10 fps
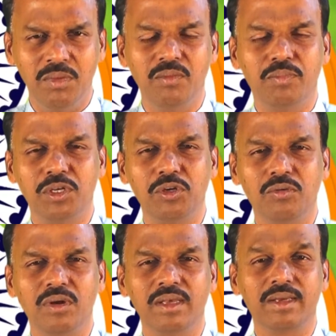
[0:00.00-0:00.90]
நன்மையை
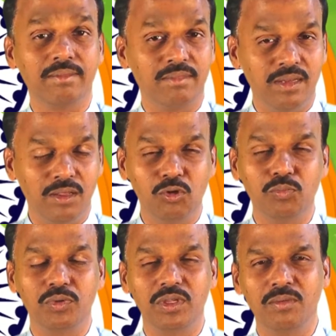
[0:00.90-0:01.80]
பெற்றுக்கொள்ள கத்தர்
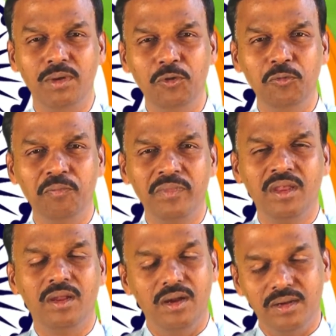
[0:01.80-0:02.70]
அருள் புரிய வேண்டும்
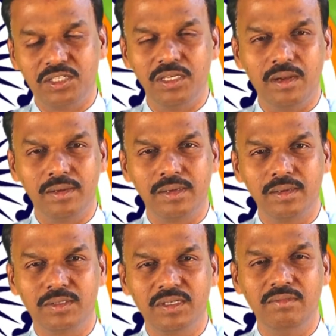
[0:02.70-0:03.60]

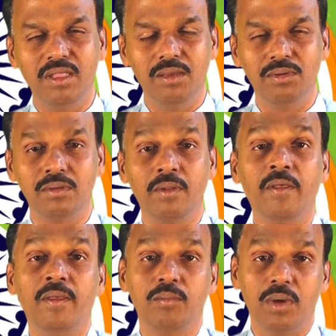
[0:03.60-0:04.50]
ஆட்சியாளர்களுக்கு தேவன்
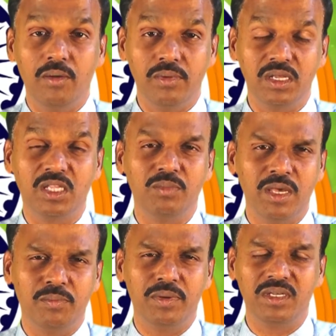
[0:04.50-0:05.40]
அவருக்கு
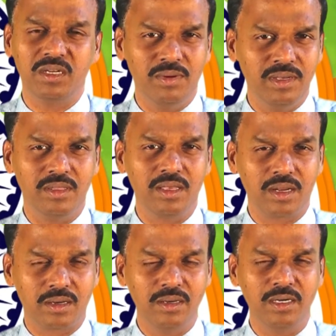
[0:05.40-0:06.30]
பயப்படுகிற
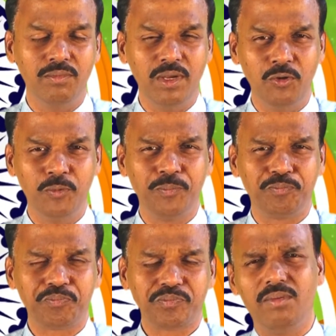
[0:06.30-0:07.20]
பயத்தை கட்டளிட வேண்டும்
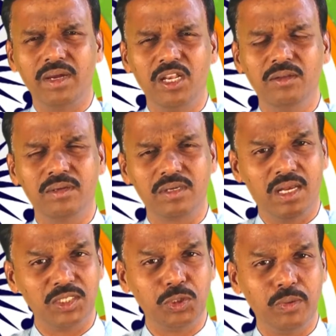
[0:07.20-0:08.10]
எல்லா வகையிலும்
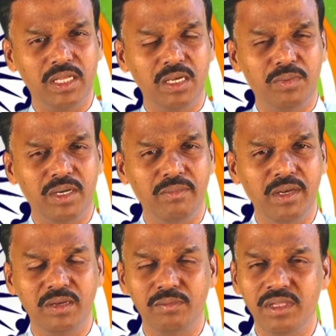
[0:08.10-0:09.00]
அவர்கள் ஆசீர்வதிக்கப்பட
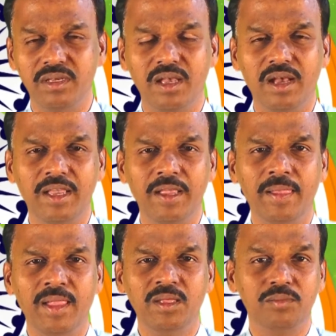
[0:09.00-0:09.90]
வேண்டும் என்பதற்காக
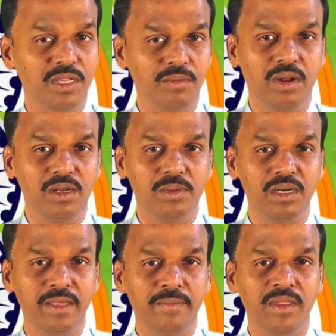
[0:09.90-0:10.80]

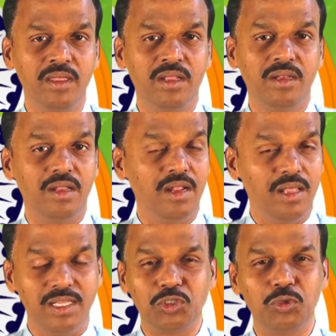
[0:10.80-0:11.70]
பிரியமானவர்களே
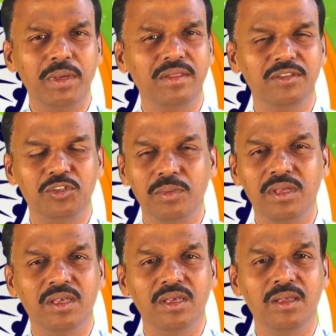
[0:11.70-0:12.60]
நான் ஆசீர்வைத்து
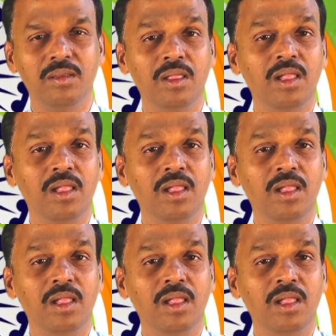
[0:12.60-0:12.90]
ஜெபிக்க